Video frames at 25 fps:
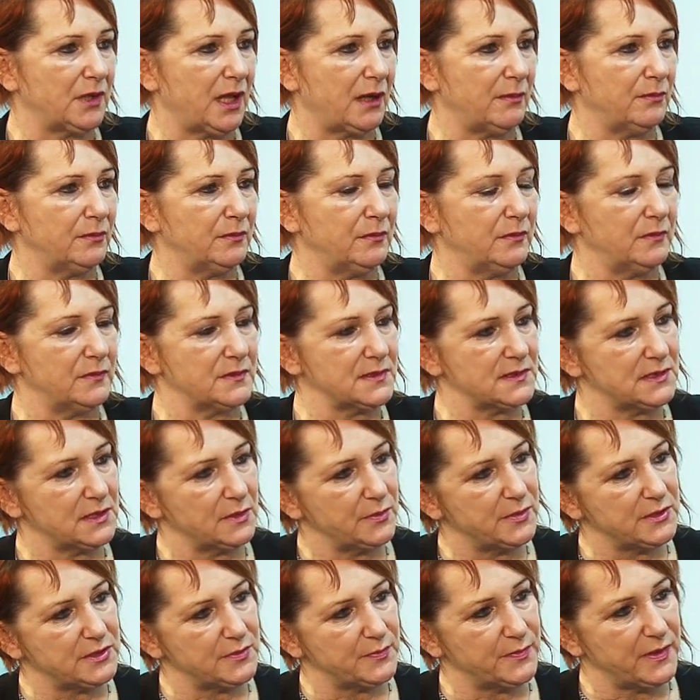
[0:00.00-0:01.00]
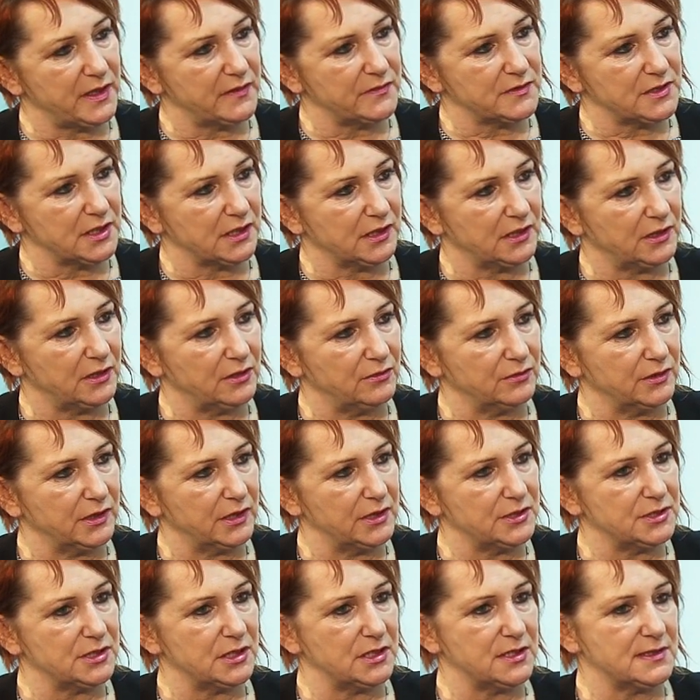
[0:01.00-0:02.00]
nam zrobić pierwsze
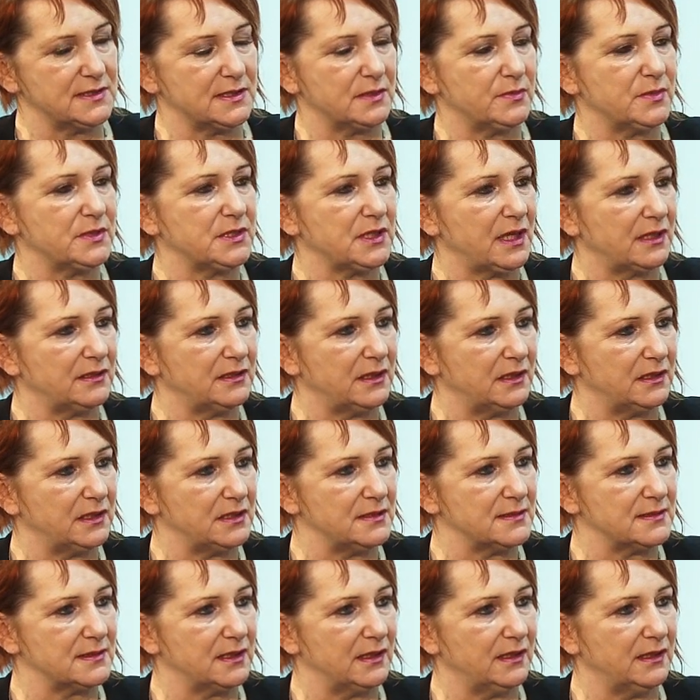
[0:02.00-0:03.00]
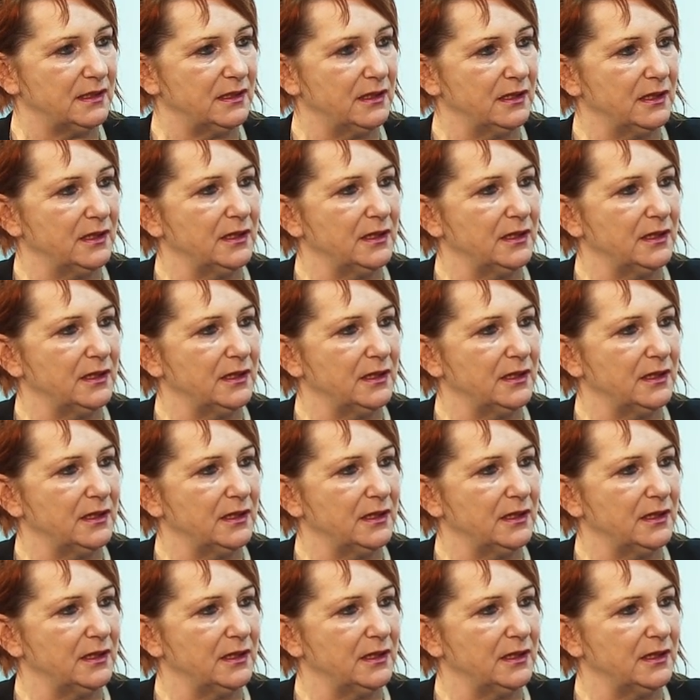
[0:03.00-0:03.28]
kroki, czyli zrobić analizę,